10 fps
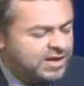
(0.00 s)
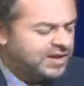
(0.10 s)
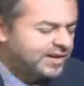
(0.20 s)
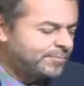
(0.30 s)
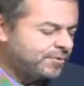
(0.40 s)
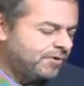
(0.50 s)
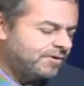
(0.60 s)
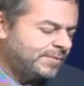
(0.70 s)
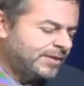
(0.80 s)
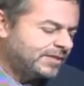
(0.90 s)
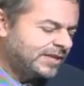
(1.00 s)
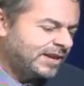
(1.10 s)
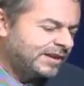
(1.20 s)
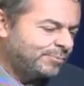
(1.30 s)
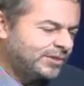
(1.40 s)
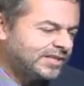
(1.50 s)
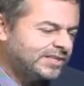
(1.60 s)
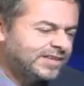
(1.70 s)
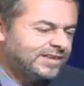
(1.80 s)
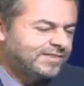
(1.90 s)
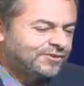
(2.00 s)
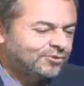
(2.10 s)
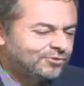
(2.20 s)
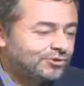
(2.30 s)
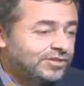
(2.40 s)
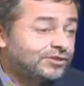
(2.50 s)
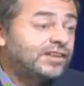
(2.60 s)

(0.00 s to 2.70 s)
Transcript: y probablemente la respuesta tiene que ver con condiciones de